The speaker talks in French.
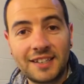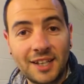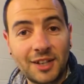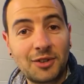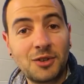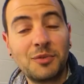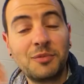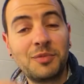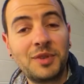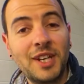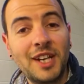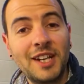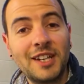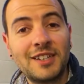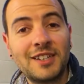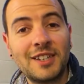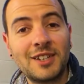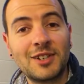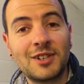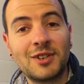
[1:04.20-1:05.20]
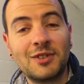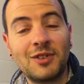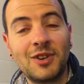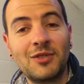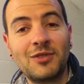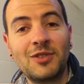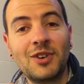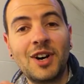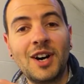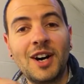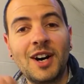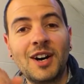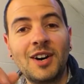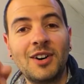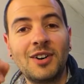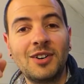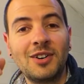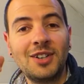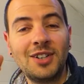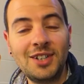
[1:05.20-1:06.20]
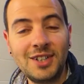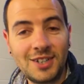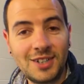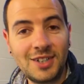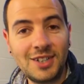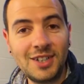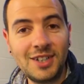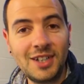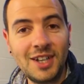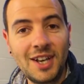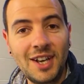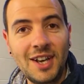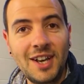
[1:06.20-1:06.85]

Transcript: ça tombe bien, c'est ce qu'on va voir ici.